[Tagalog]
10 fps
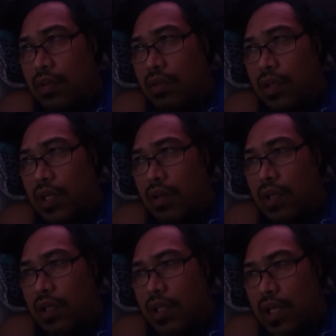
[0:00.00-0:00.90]
Wala,
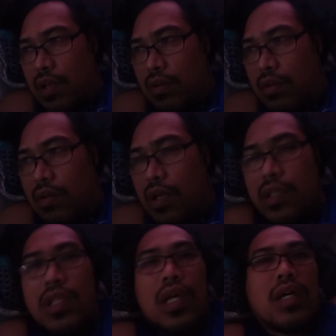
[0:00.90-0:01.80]
walang tao.
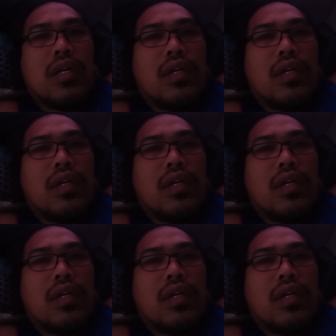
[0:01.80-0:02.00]
Ayos lang.